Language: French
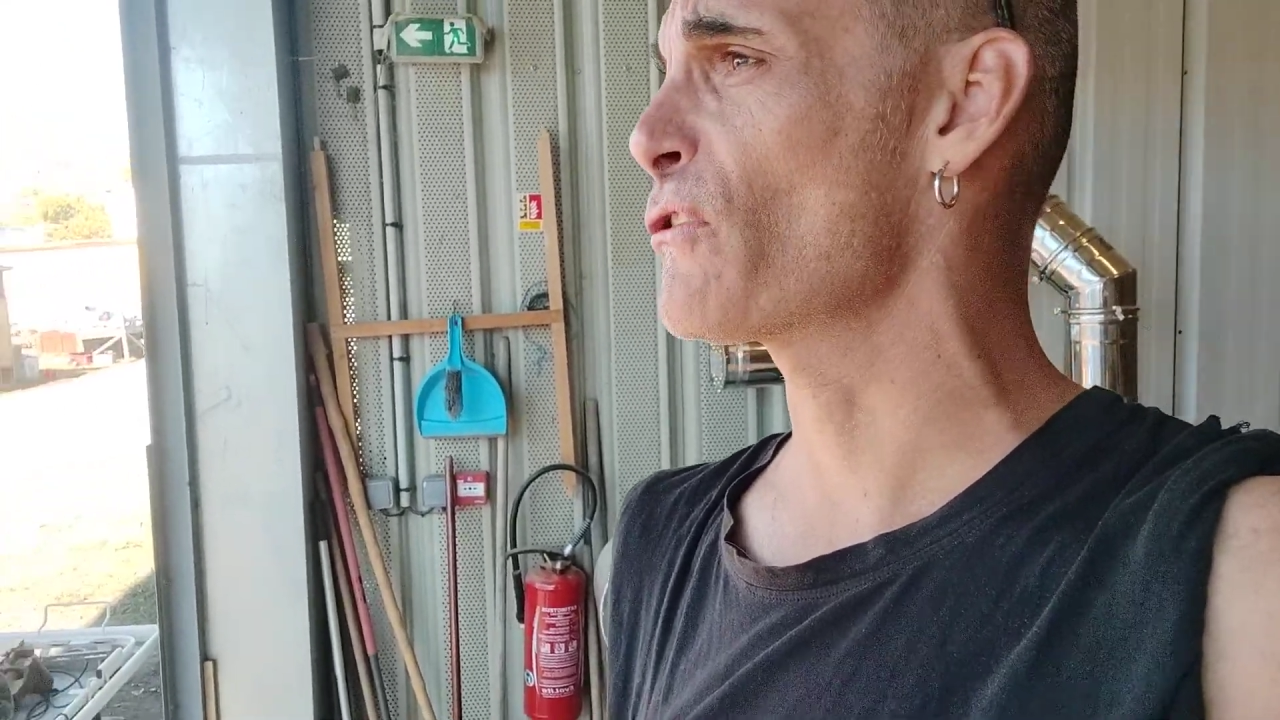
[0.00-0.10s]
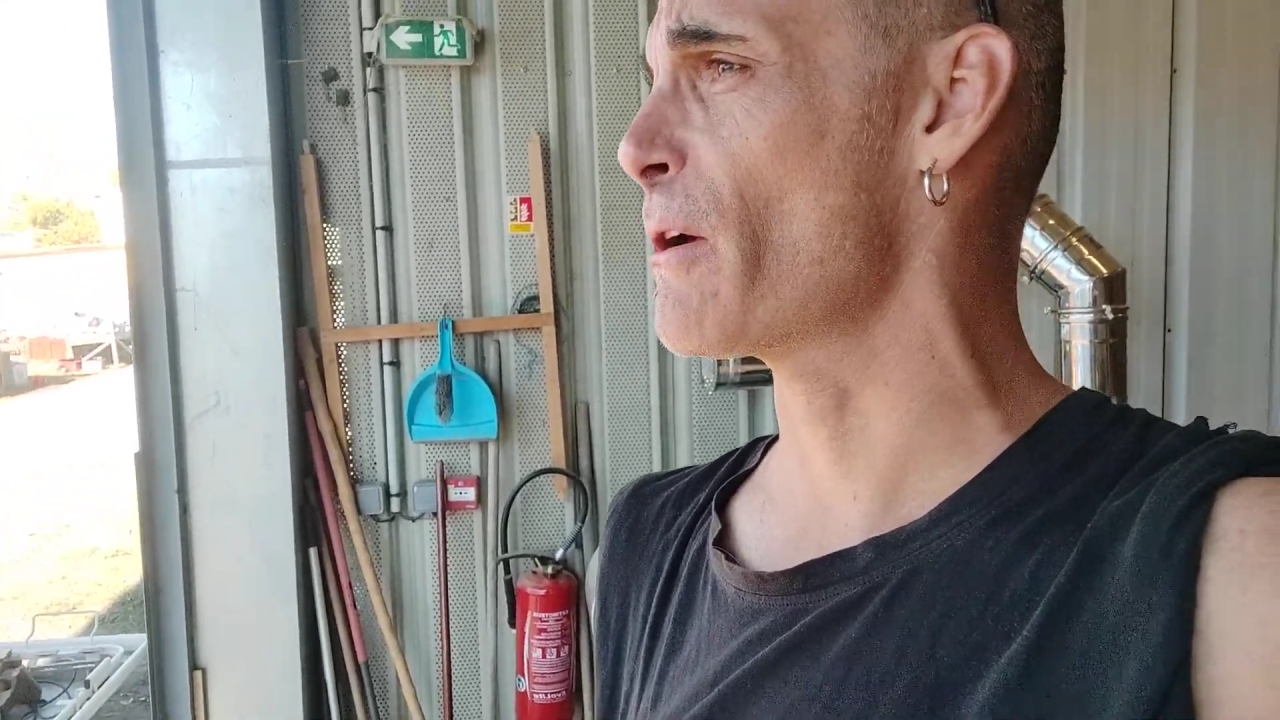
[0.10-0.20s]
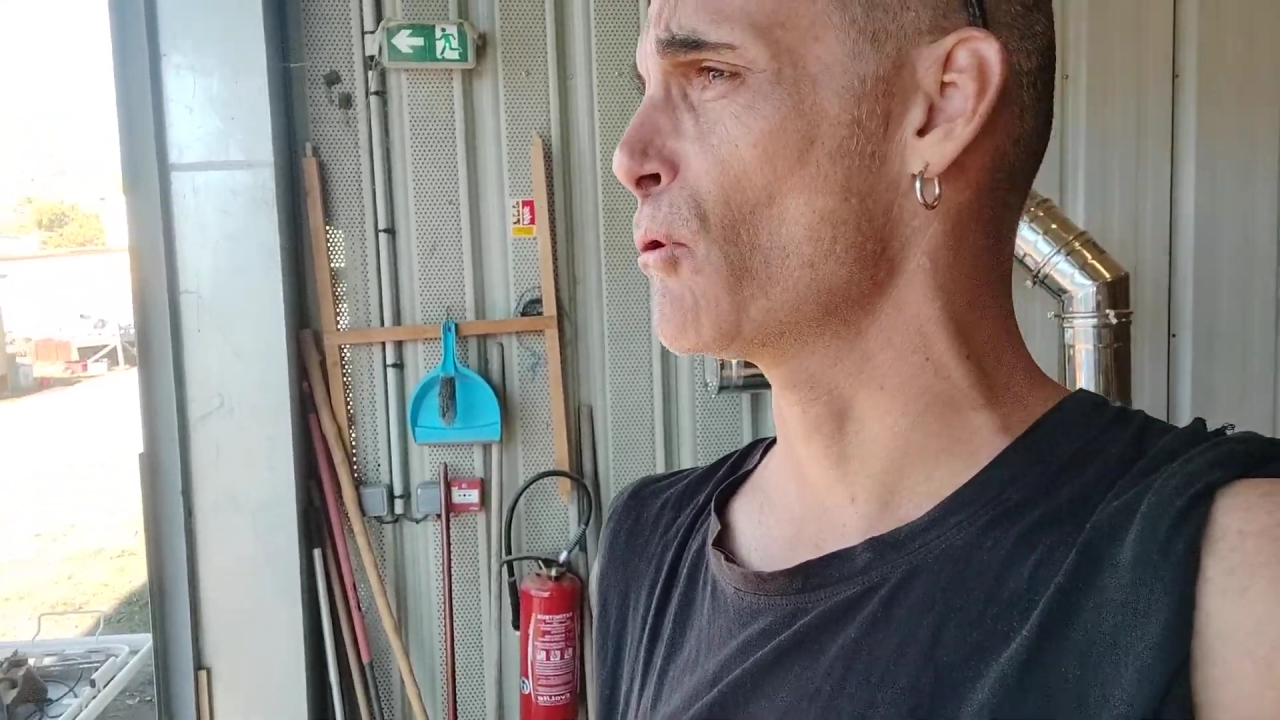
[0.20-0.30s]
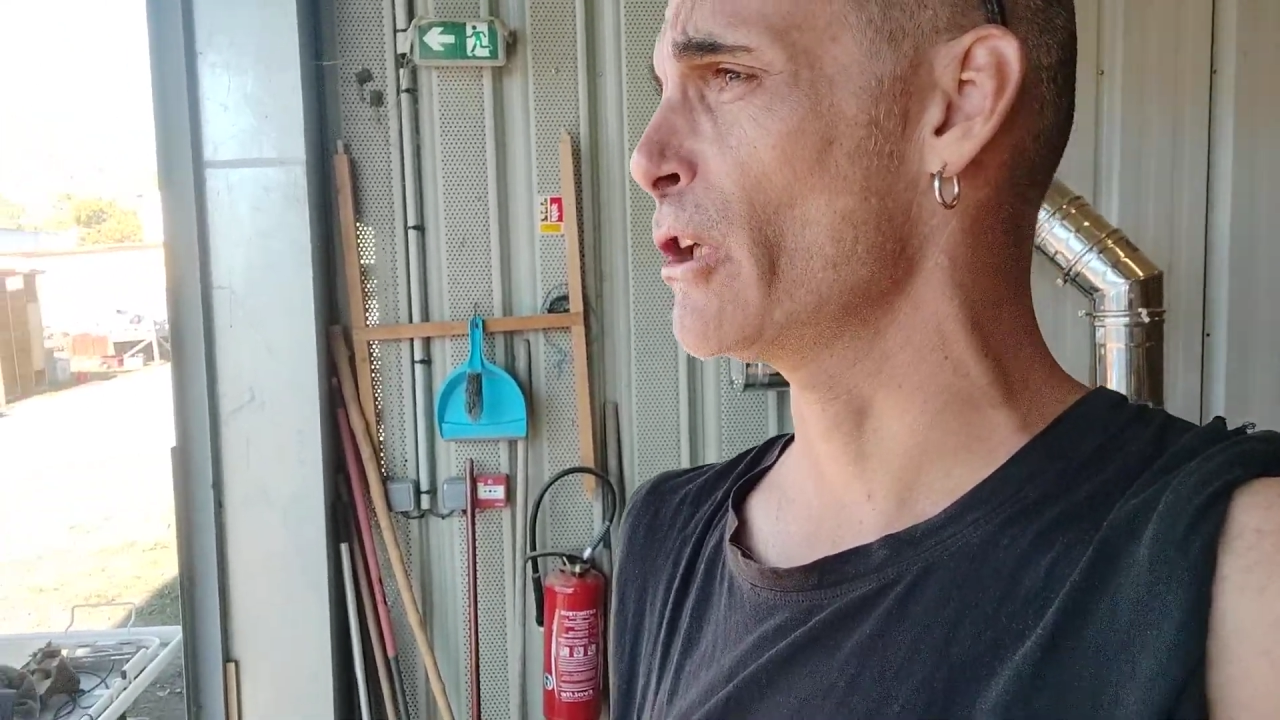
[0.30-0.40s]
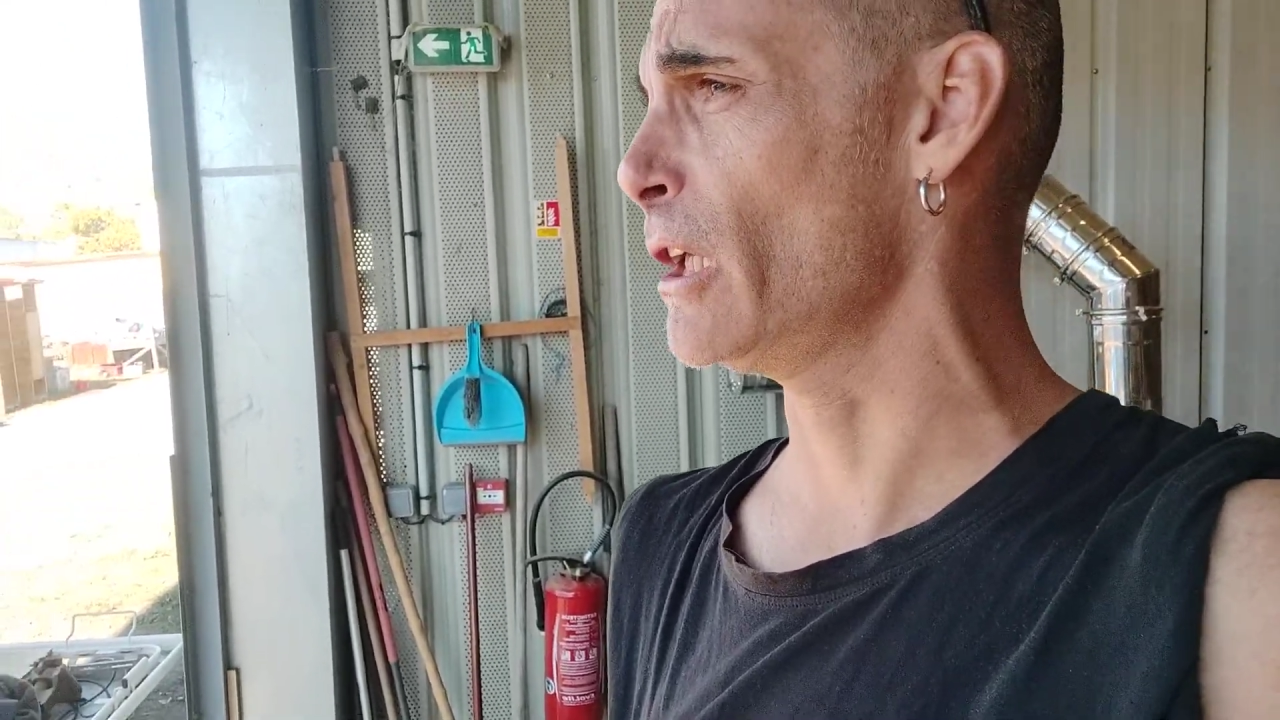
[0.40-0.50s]

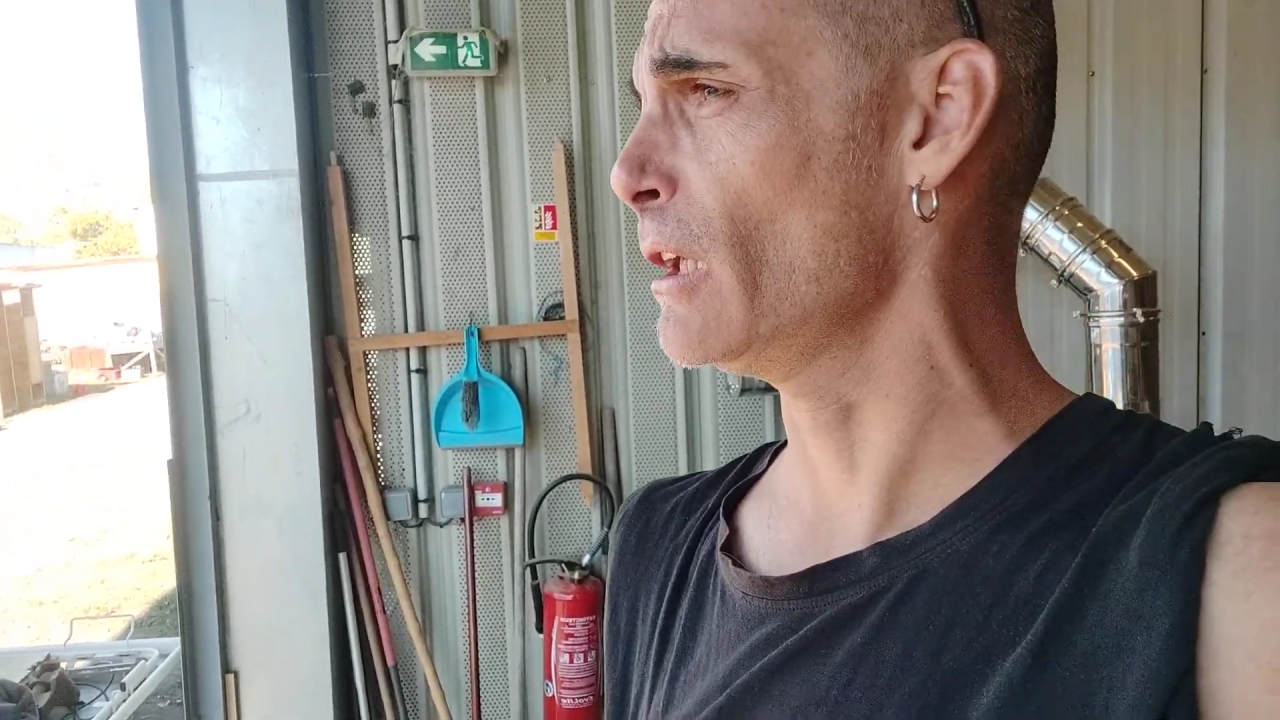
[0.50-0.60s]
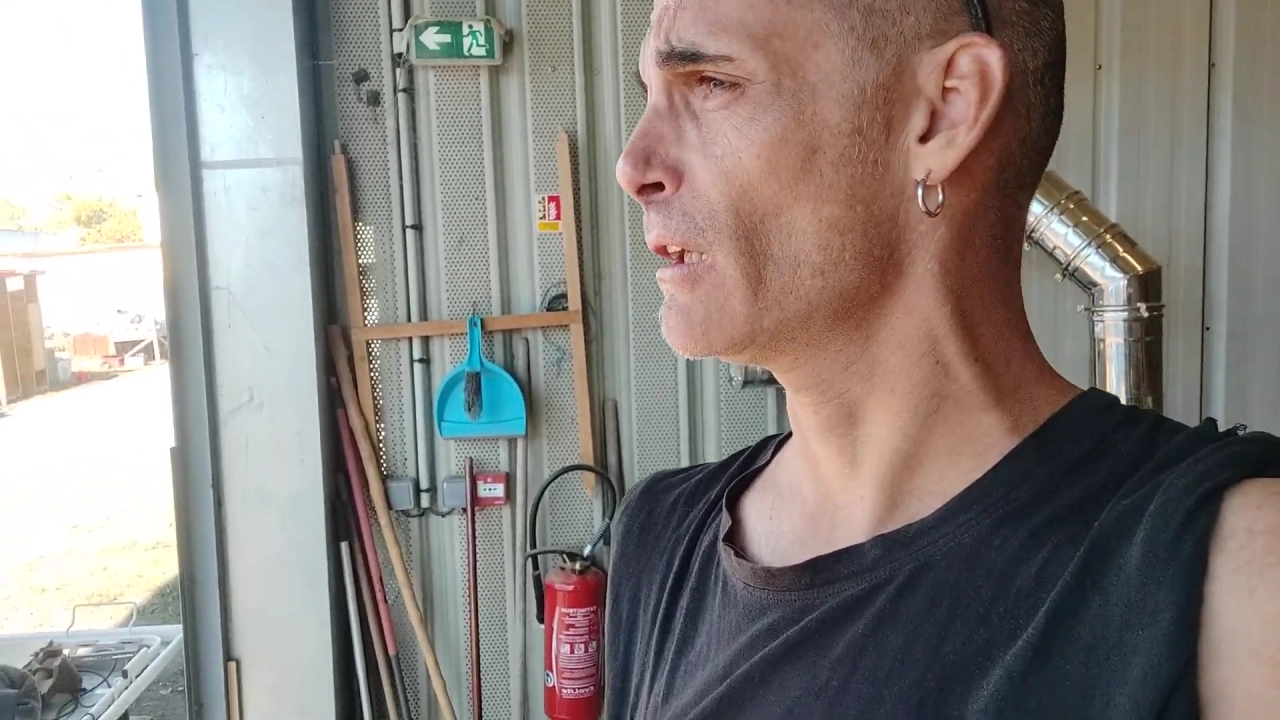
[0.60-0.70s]
s'abonner.